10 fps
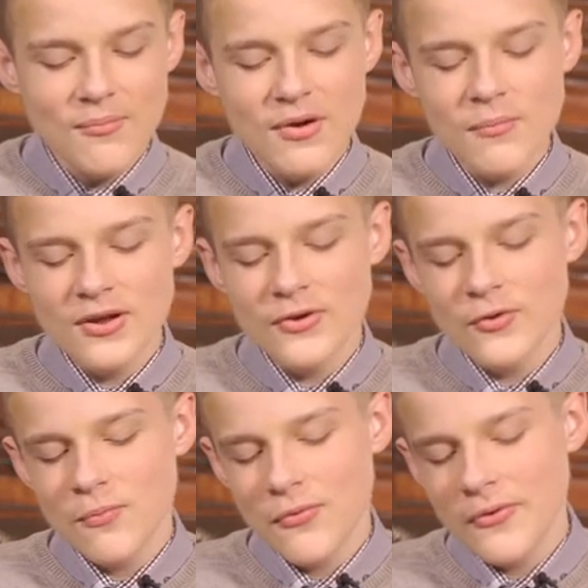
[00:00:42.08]
«Мы были
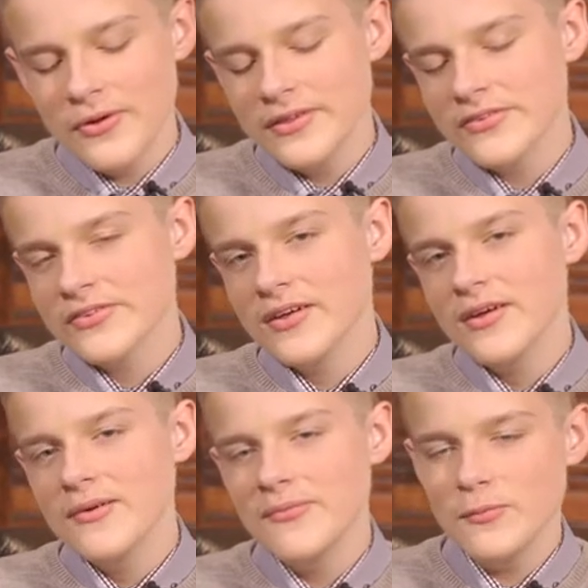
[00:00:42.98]
у Богиса,
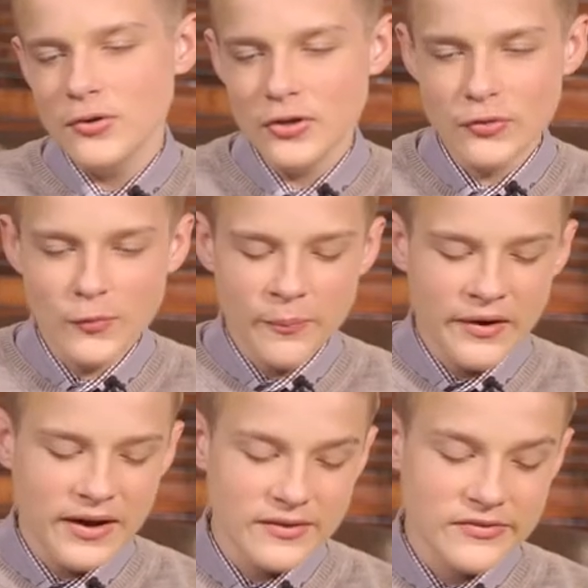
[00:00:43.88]
мы были у
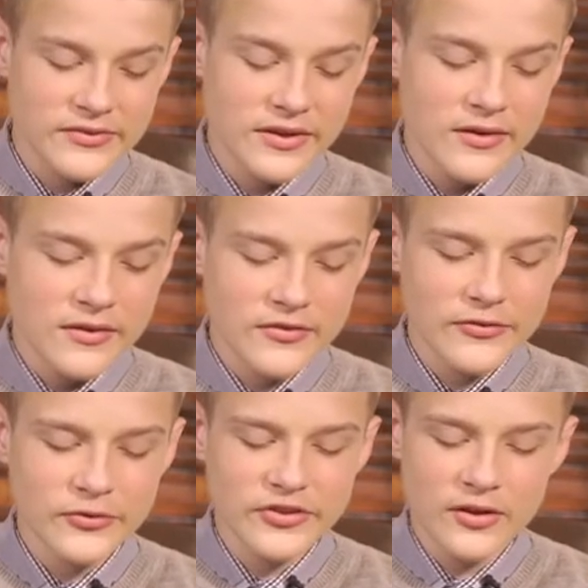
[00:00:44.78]
Банса», —
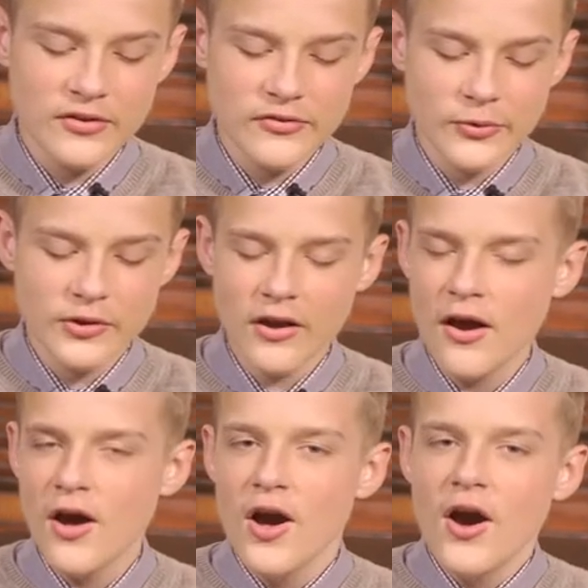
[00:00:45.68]
рассуждал лисенок.
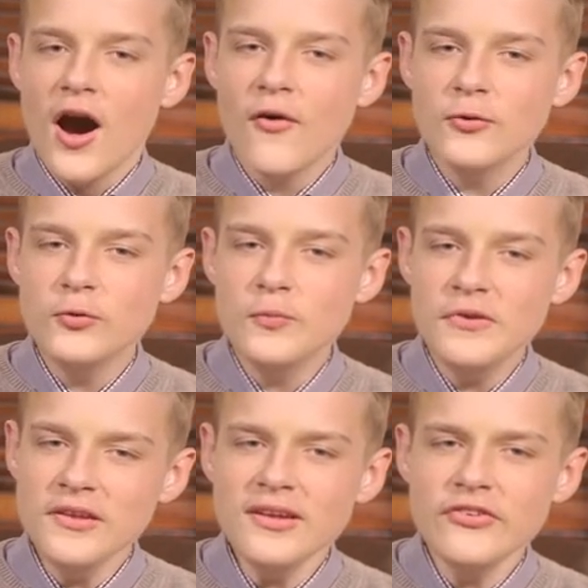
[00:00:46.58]
«А вот у
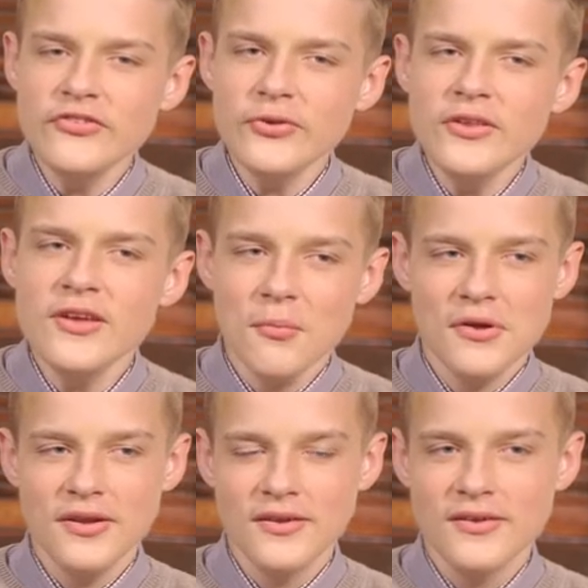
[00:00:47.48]
Бина еще не
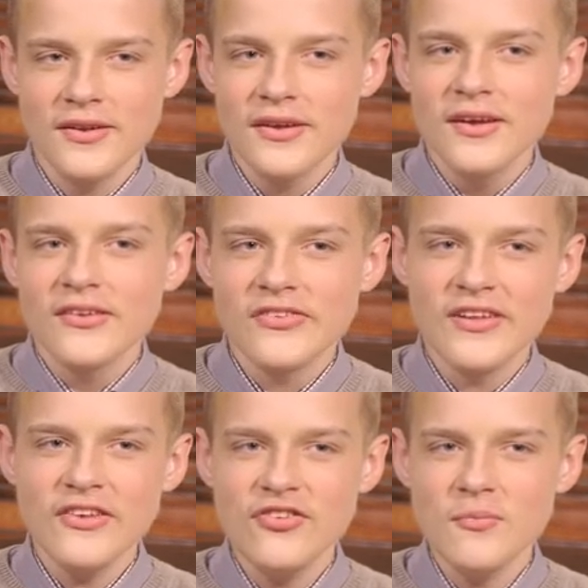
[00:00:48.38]
были.
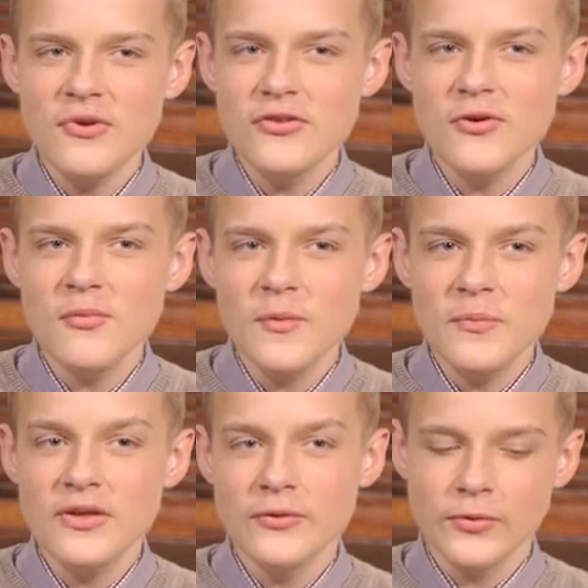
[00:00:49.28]
Значит, мы идем к
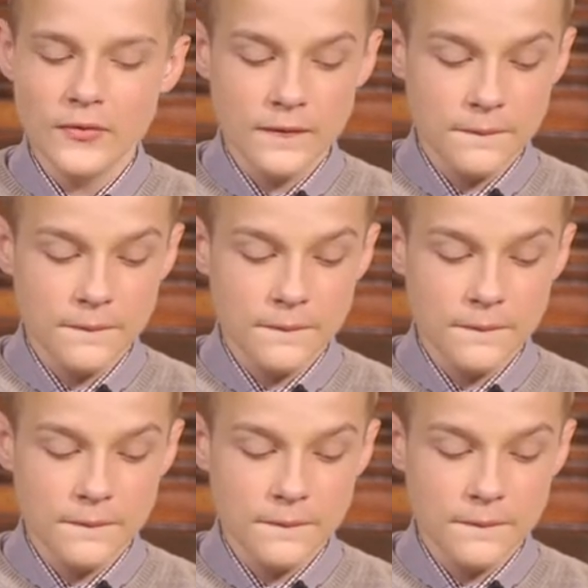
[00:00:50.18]
Бину.